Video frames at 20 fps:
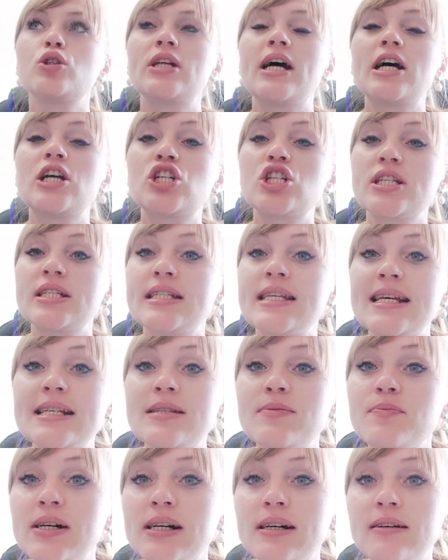даже
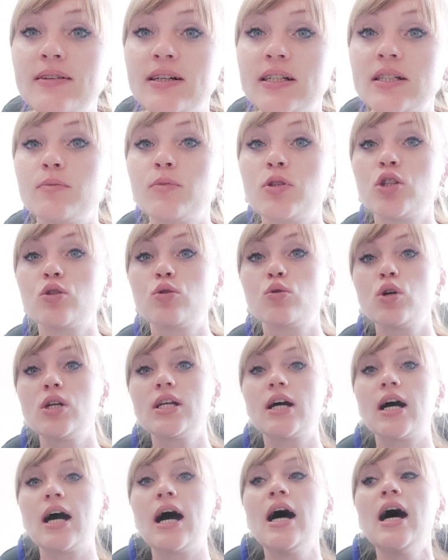здесь мы говорим не
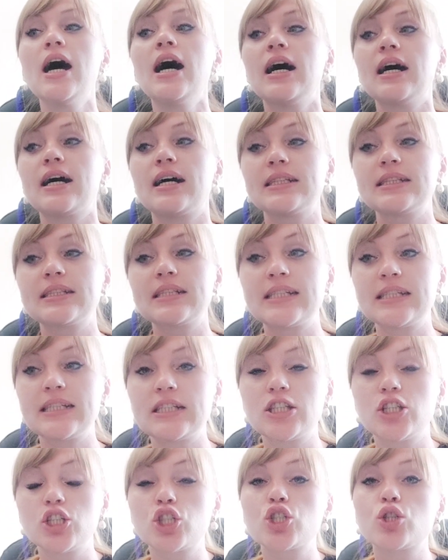только конкретно,